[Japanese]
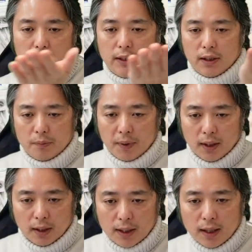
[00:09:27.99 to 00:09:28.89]
生きている
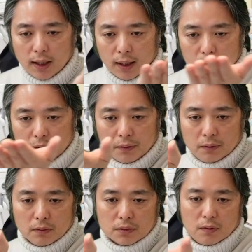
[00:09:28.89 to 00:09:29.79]
面がないかってい
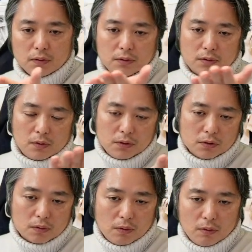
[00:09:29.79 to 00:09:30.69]
うのを少しずつ少し
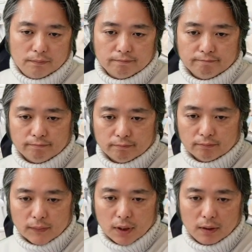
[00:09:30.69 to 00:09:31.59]
ずつこう、